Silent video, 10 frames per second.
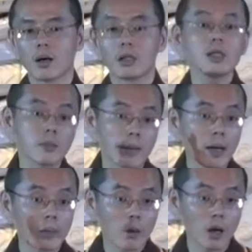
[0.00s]
你怎么
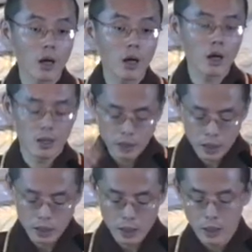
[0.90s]
判断？第
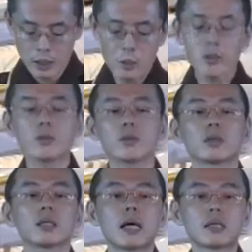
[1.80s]
二个，你为什么觉
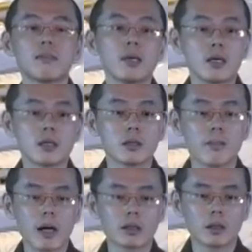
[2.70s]
得他是密勒日
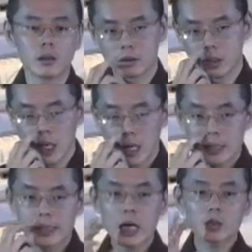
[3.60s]
巴呢？
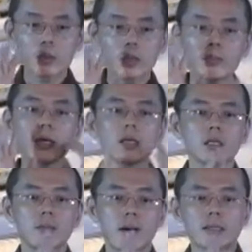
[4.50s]
假如是密勒
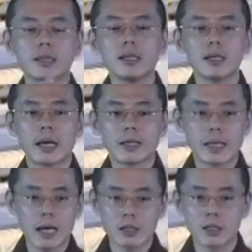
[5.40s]
日巴真正来
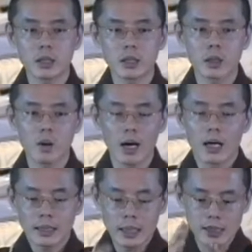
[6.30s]
加持你的话，
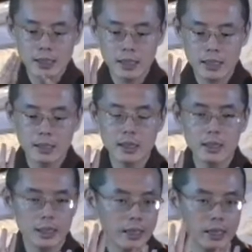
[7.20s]
它显现
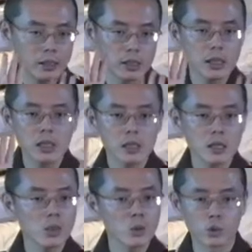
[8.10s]
的应该是清
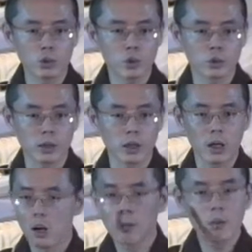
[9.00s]
清楚楚的，
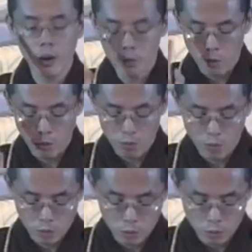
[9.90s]
不会模
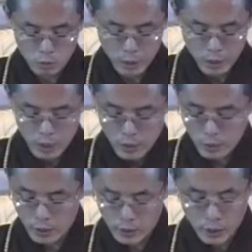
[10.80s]
模糊糊的。
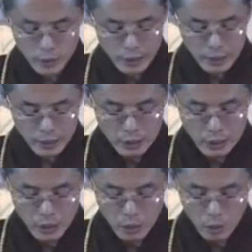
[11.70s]
所以这位
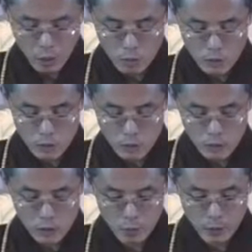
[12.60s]
地友，
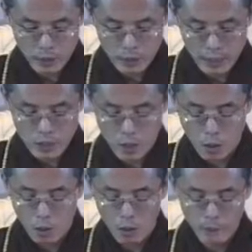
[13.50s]
这位莲
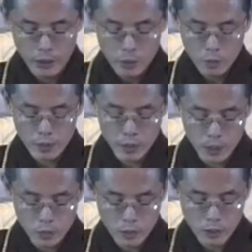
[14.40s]
友，我可以
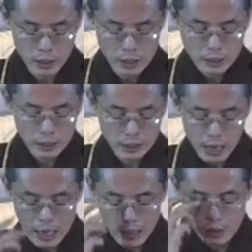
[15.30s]
告诉你，你的
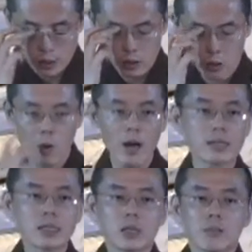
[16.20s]
答案就是
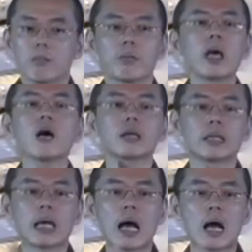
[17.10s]
幻境，不要理
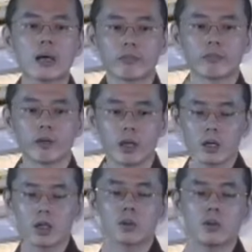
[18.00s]
他，
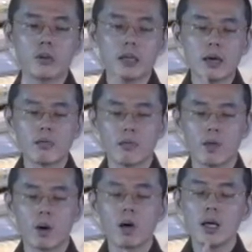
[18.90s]
你继续念
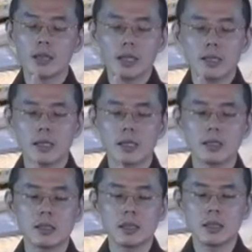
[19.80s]
佛、念
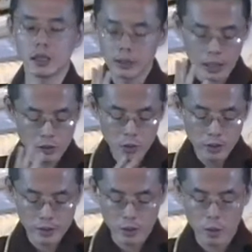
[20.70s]
心经，他就
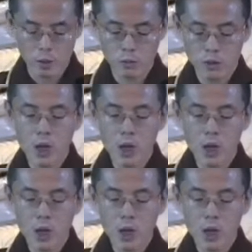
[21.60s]
会走。